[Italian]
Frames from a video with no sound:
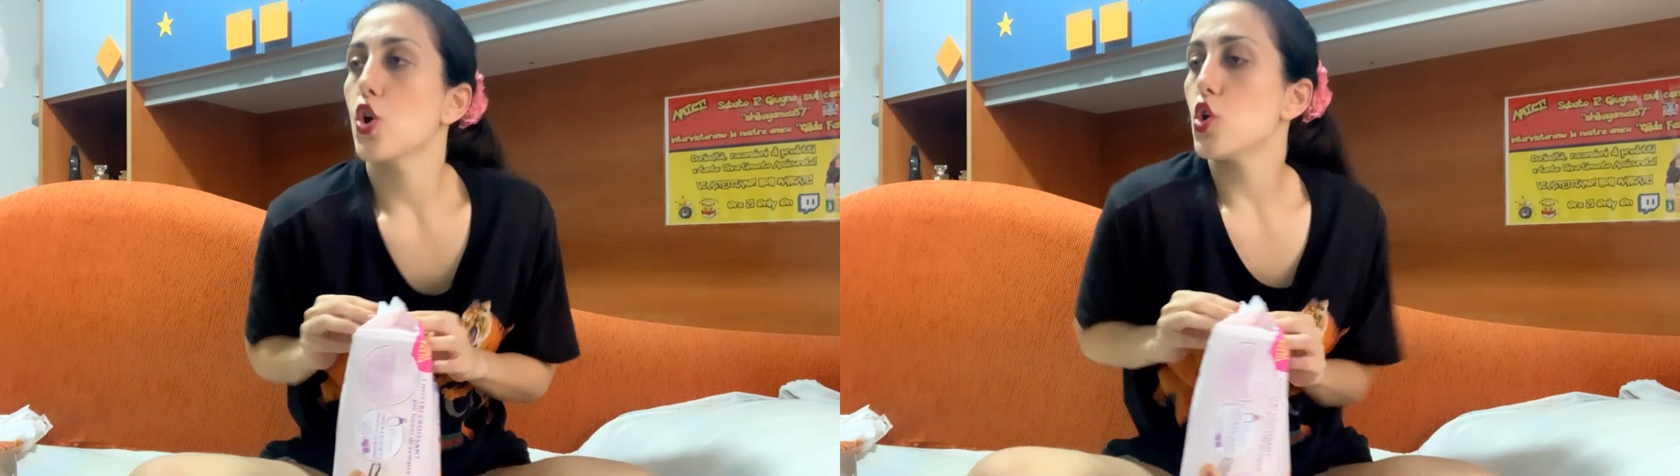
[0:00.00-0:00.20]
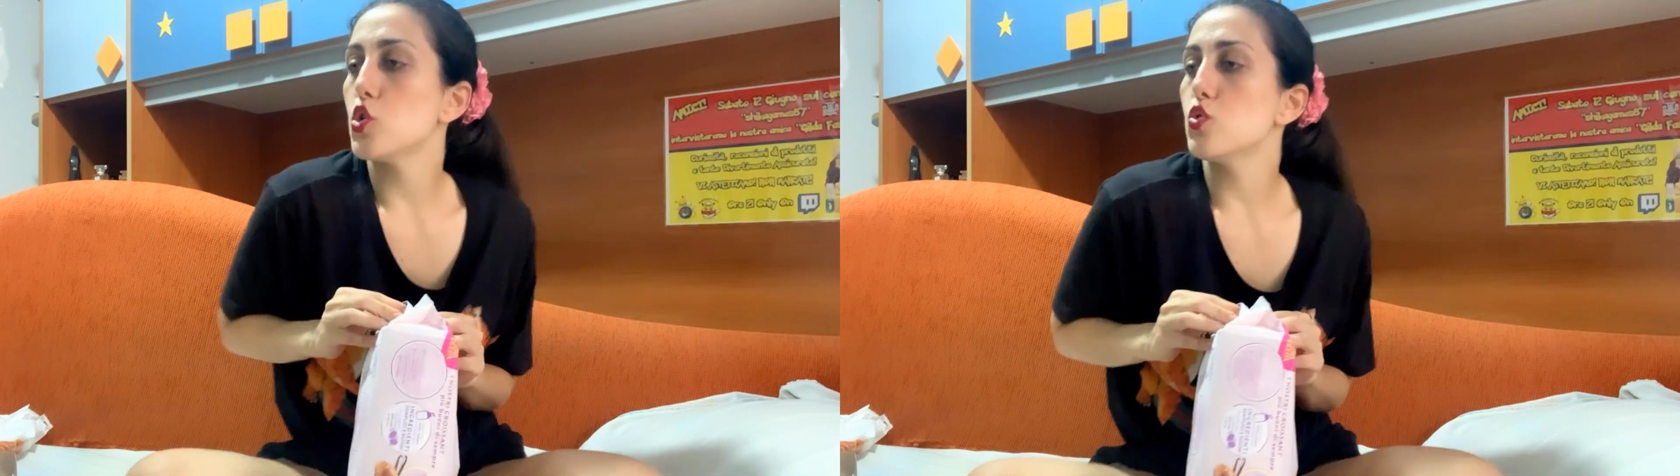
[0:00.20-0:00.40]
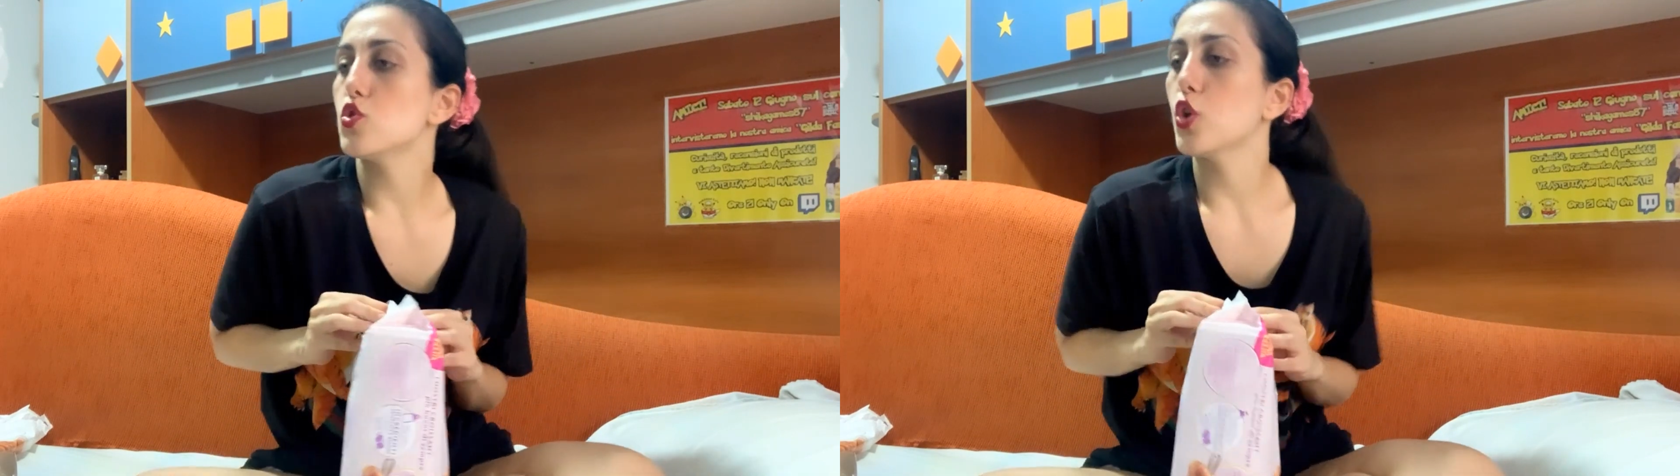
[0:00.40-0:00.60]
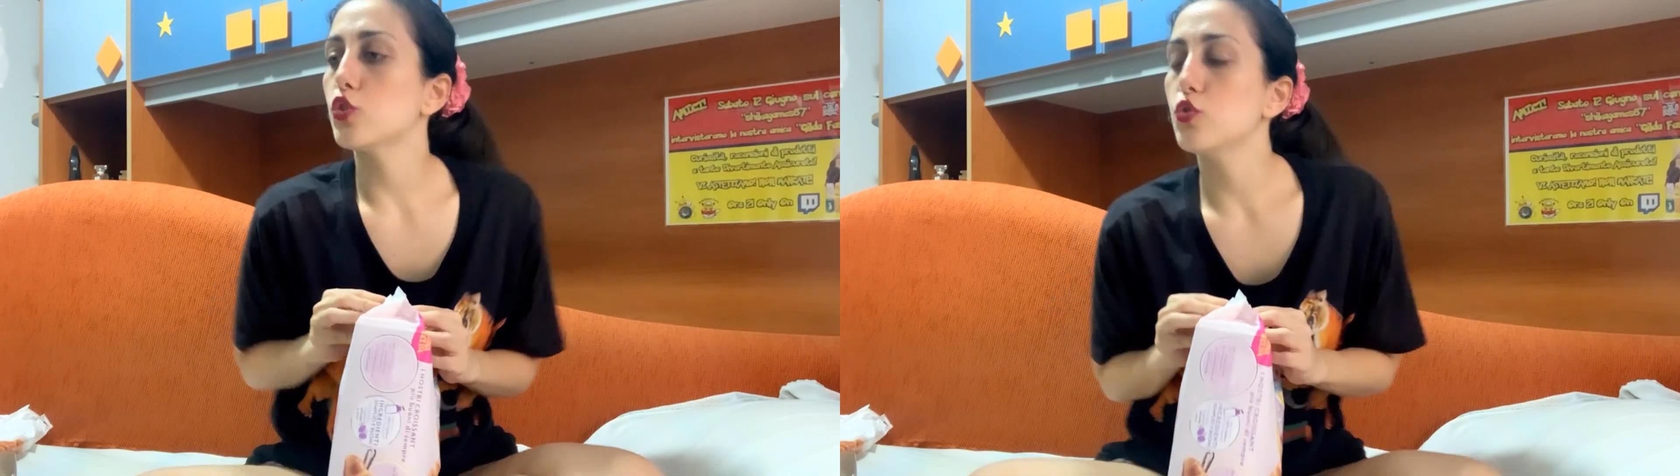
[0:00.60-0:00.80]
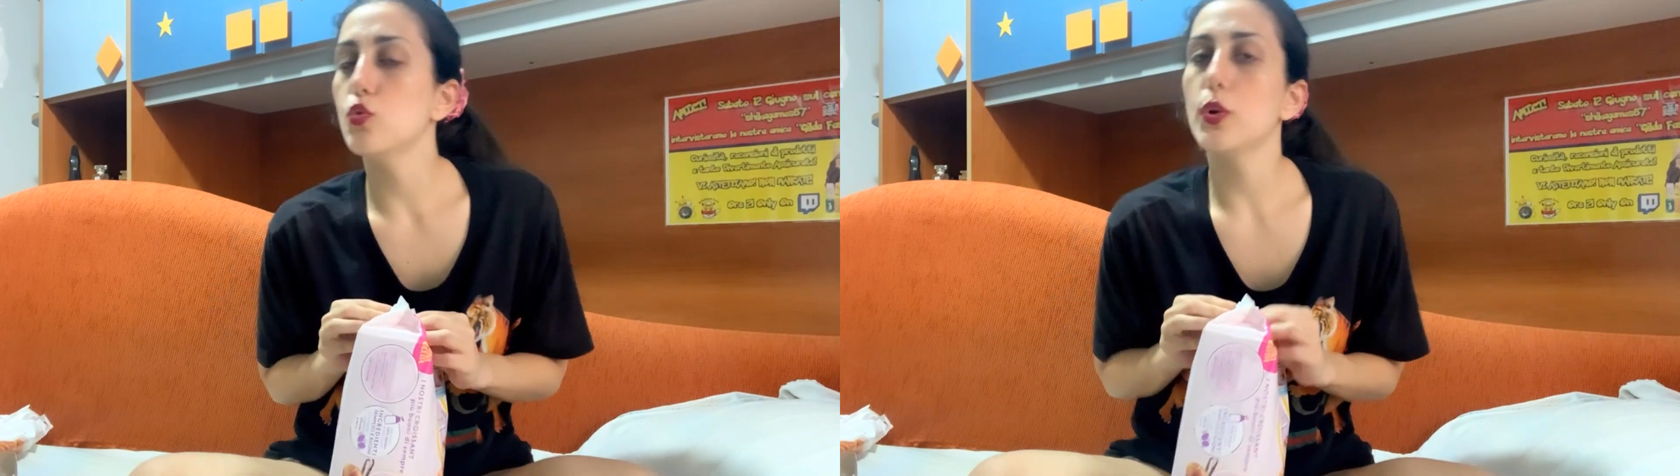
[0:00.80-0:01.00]
1,
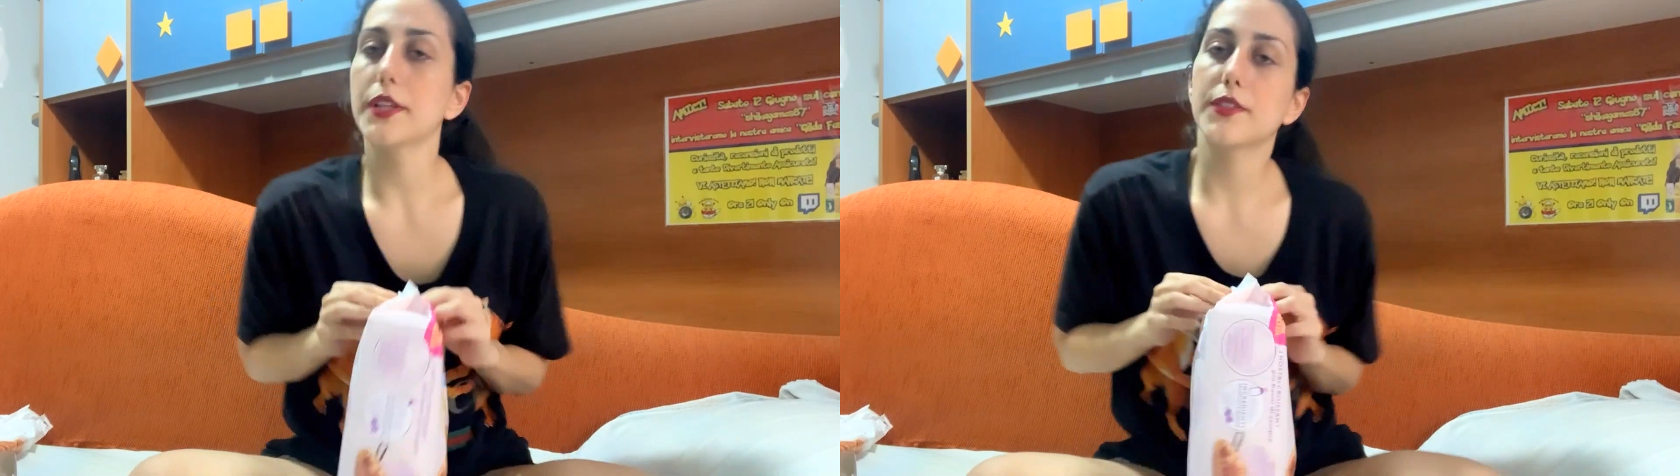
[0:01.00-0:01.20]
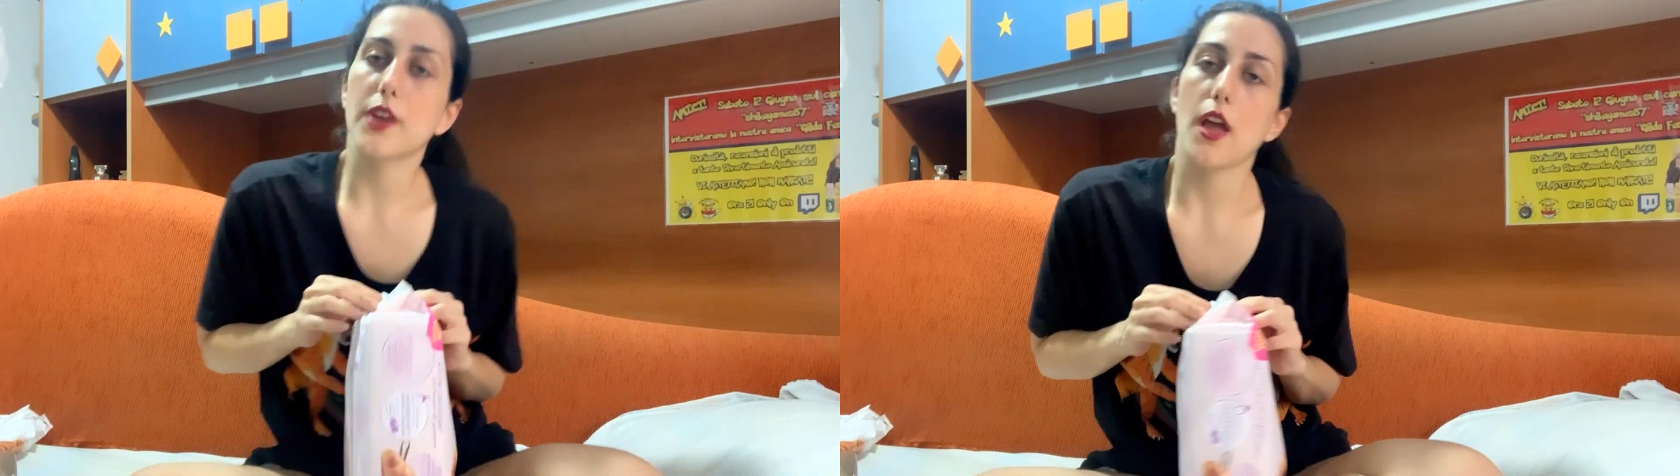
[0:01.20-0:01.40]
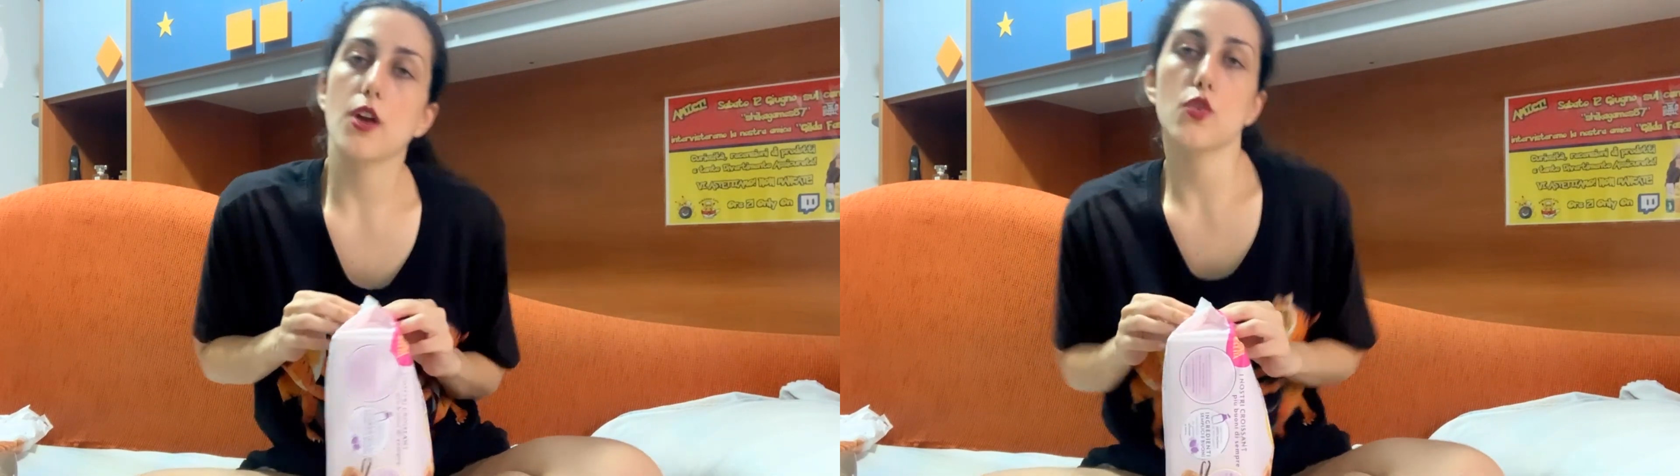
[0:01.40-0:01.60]
2, 3,